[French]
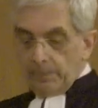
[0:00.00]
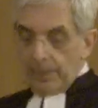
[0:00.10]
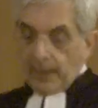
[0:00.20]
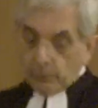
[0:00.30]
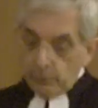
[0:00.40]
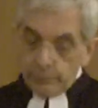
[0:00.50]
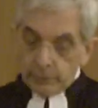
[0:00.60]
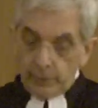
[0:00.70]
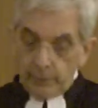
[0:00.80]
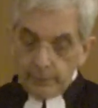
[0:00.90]
Par
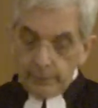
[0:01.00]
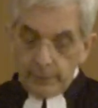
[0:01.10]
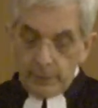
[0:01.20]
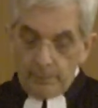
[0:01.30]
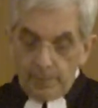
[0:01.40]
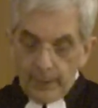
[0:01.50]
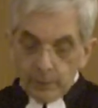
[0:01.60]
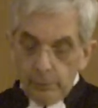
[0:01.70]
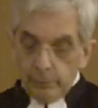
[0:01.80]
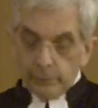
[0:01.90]
contre, par
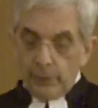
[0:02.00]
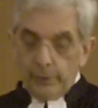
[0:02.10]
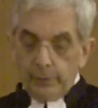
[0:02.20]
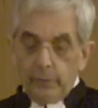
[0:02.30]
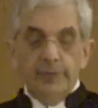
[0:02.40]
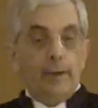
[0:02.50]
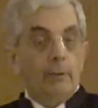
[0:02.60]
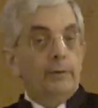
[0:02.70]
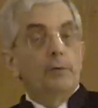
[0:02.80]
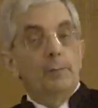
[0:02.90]
contre, on a le
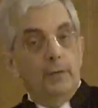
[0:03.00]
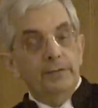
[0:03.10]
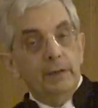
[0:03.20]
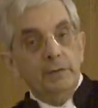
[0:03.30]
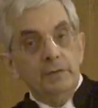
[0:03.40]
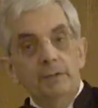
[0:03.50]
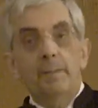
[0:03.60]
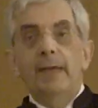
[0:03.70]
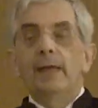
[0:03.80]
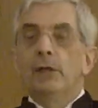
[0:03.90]
droit de le penser aussi,
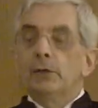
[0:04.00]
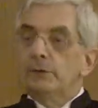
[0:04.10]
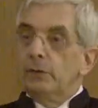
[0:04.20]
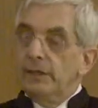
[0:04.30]
mais ce